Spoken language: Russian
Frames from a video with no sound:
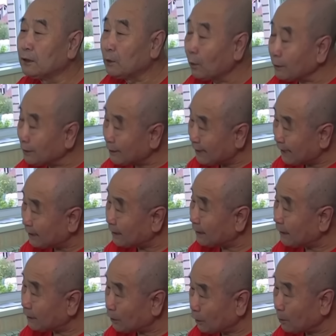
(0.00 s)
минут.
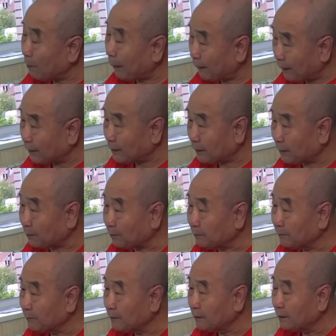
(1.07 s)
Эту точку
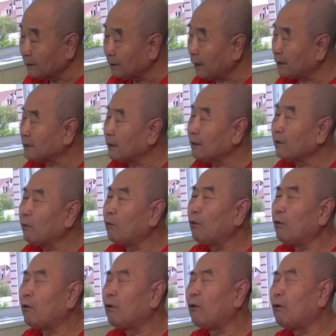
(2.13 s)
еще называют
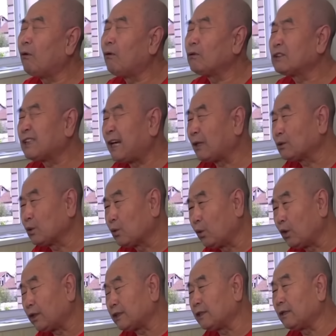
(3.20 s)
точкой от 40
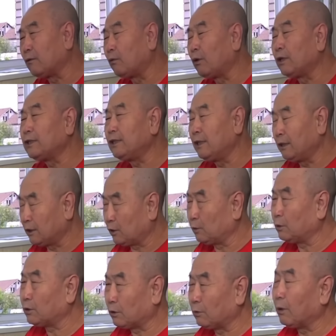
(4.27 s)
болезней.
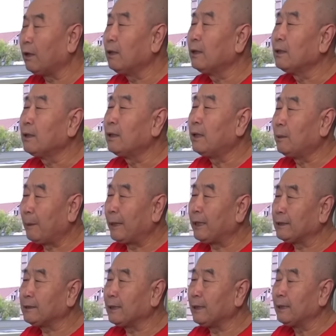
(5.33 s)
Массируя эту точку,
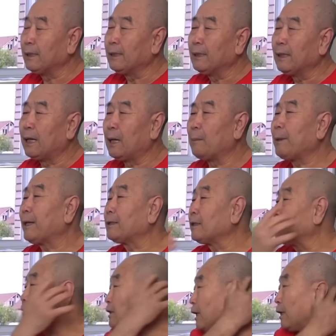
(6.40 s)
вы избавитесь
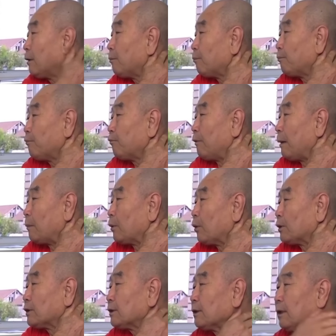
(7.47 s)
не только от боли
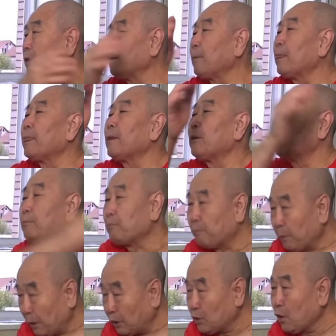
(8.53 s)
в области шеи,
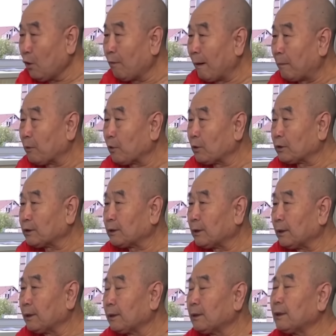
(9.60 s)
но и от зубной
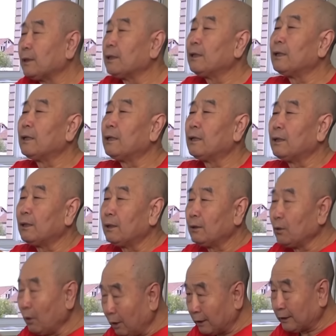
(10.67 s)
боли тоже.
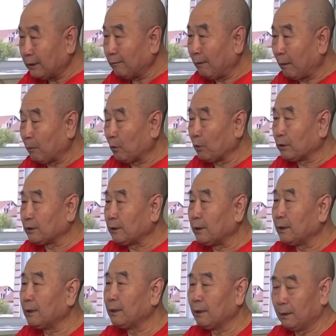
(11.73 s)
Также
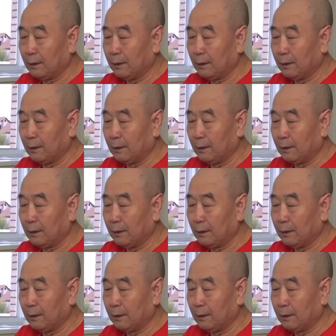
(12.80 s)
массаж